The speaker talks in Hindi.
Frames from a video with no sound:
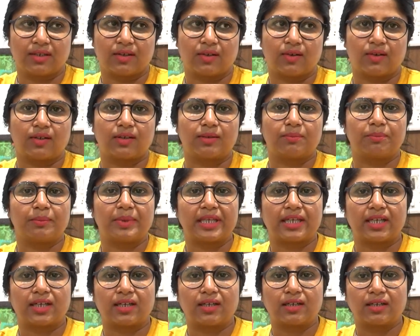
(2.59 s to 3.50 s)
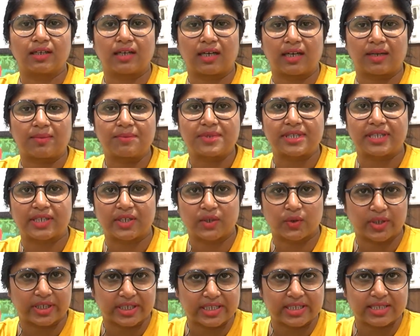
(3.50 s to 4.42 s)
और मेरा काम
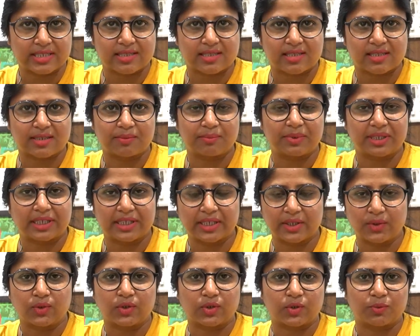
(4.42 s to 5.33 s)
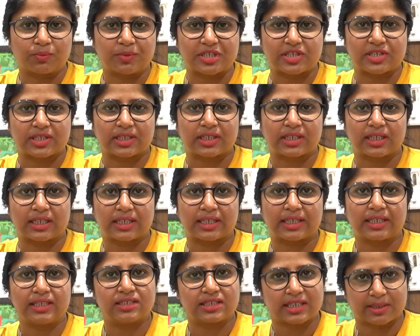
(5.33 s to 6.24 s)
सिक्योरिटी सिस्टम बिल्डिंग ऑटोमेशन का
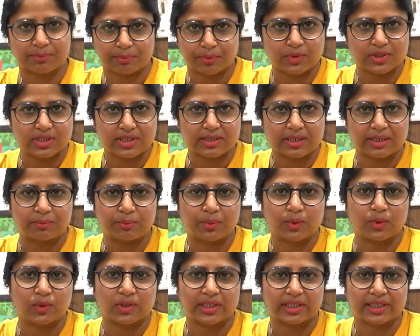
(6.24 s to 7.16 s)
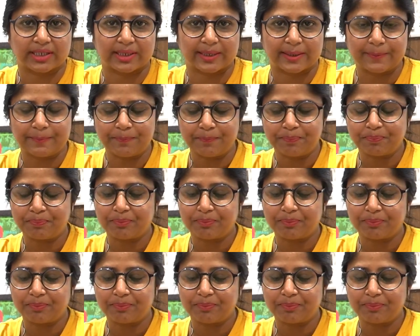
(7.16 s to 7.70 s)
है जयपुर से हम बोल रहे हैं